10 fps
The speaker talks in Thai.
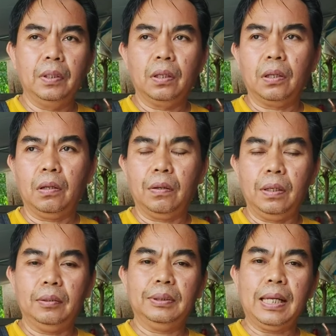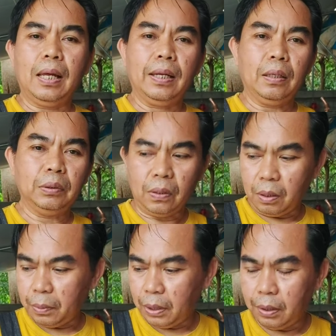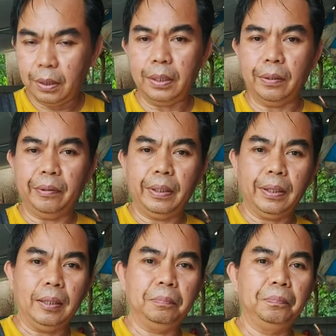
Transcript: ก็เลี้ยวซ้ายเข้าซอยมานิดเดียวนะครับ